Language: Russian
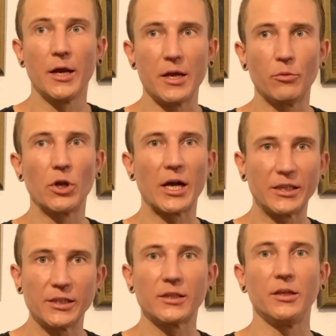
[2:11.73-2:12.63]
И
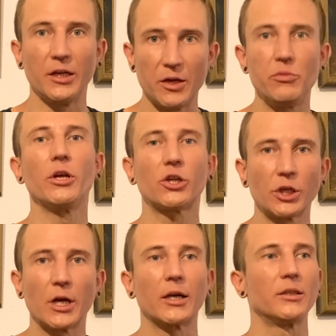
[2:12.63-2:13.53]
многочисленные биржи,
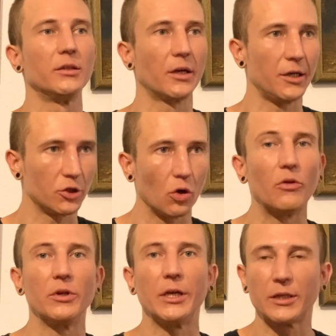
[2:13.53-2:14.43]
как
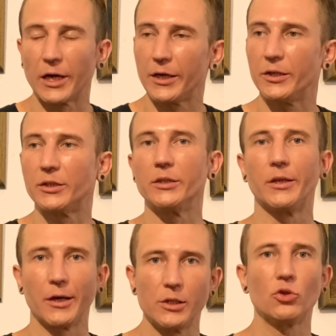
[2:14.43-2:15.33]
централизованные, так и
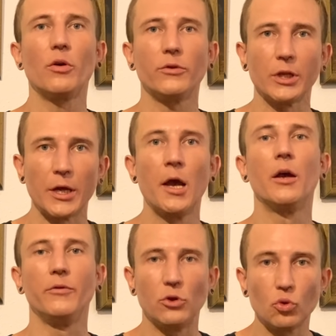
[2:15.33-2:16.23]
децентрализованные,
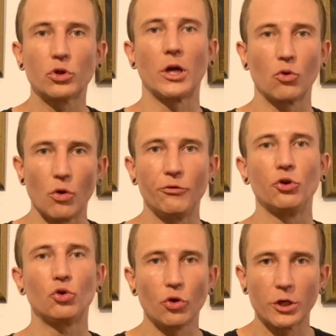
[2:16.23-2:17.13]
ведут торговлю
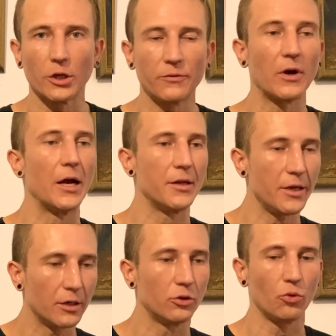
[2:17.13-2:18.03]
токенов
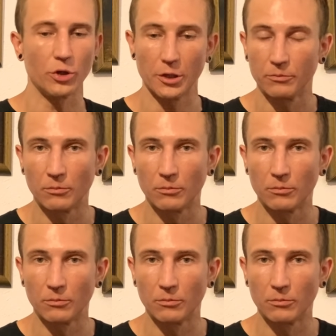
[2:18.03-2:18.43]
одни к другим.